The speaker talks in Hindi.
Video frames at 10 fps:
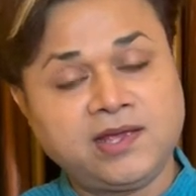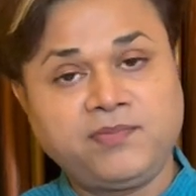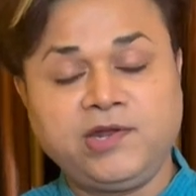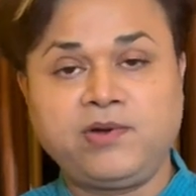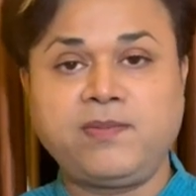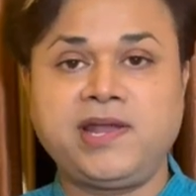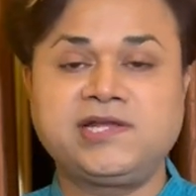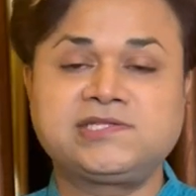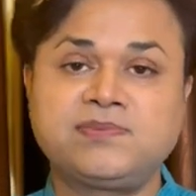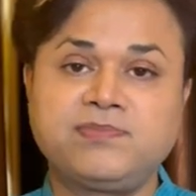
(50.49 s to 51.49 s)
फिर हमारे
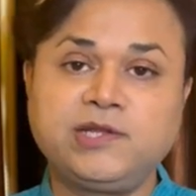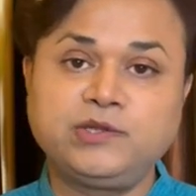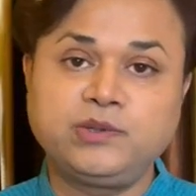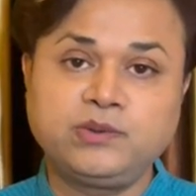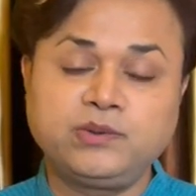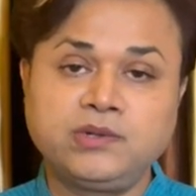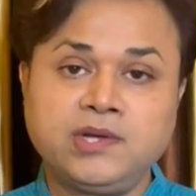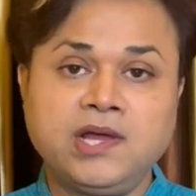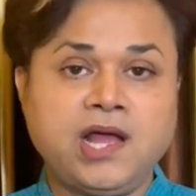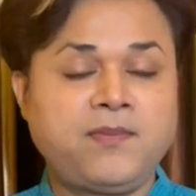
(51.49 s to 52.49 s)
संबंध हों
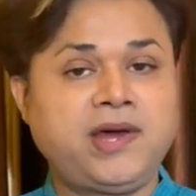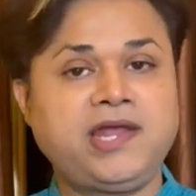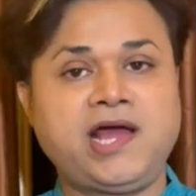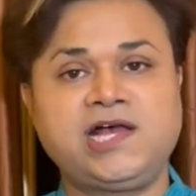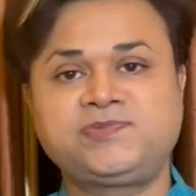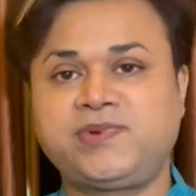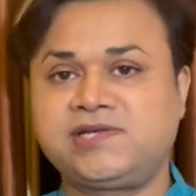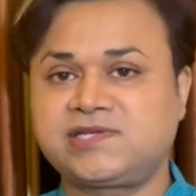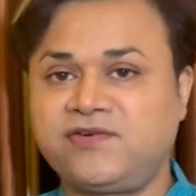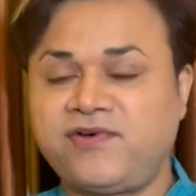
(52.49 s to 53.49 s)
हमारे
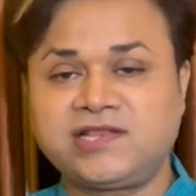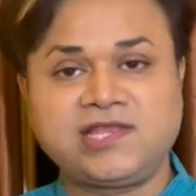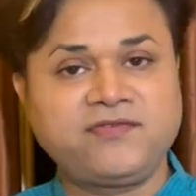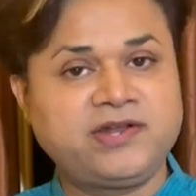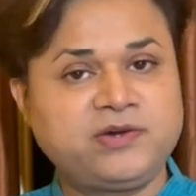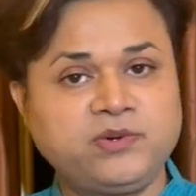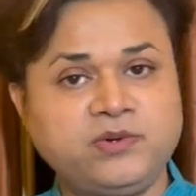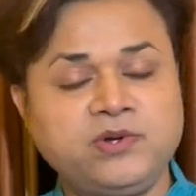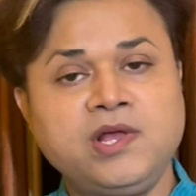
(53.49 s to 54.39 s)
आसपास का वातावरण हो